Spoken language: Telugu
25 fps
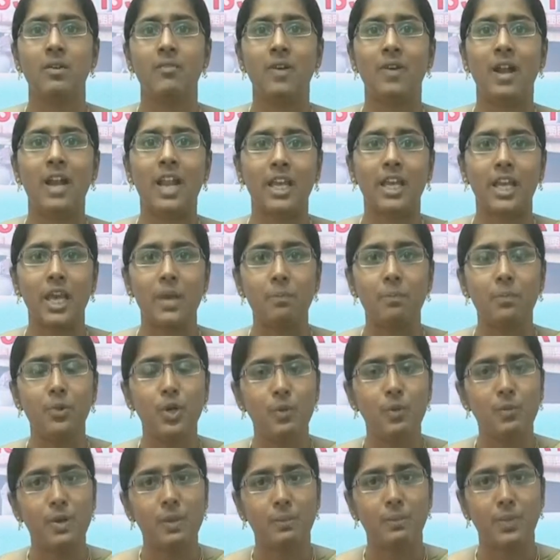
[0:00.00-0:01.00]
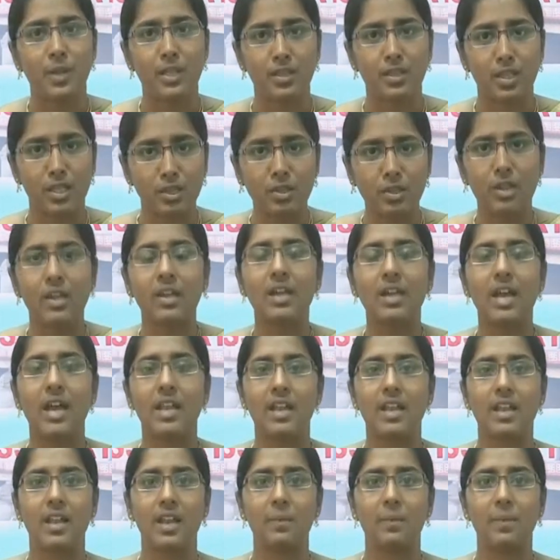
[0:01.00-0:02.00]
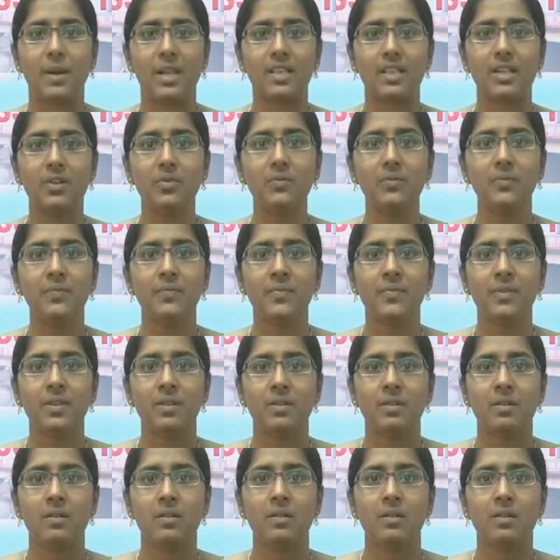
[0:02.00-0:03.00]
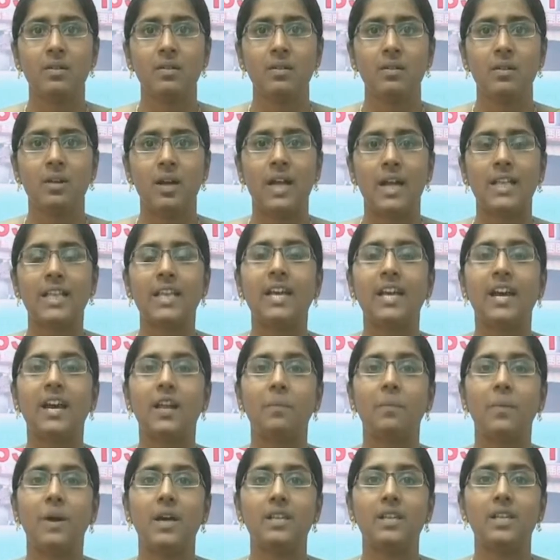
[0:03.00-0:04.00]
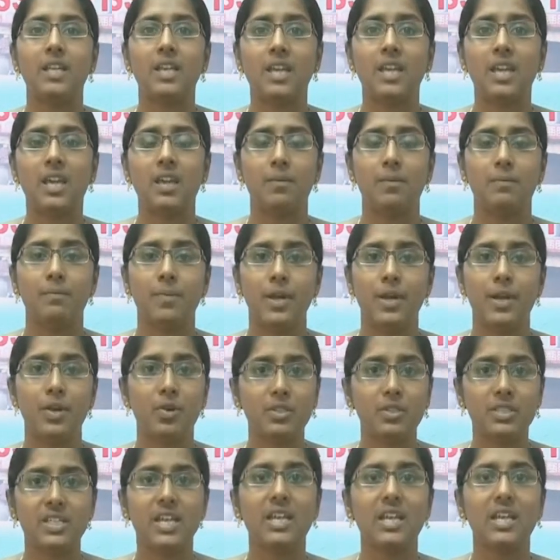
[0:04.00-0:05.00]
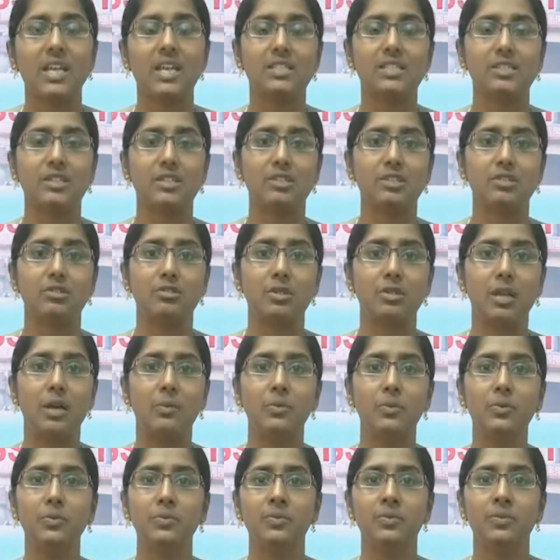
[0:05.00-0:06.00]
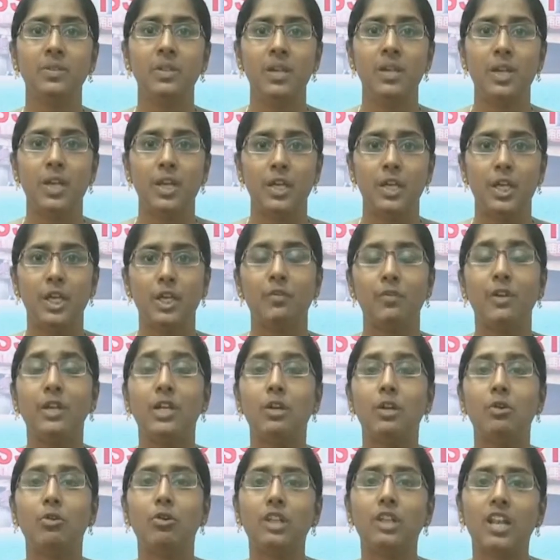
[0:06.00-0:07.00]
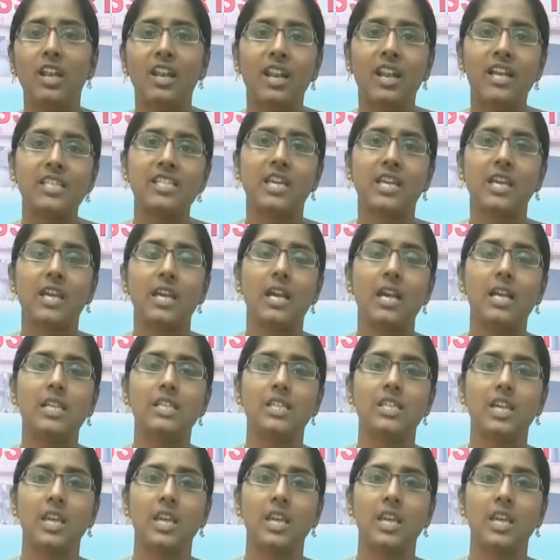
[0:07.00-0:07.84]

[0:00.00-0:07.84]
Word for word: వాళ్ళకి మేము ప్రత్యర్థులంగానే నిలబడతాం అధికార పార్టీకి మరొకసారి హెచ్చరిస్తున్నాము ఇటువంటి కుటిల రాజకీయాలు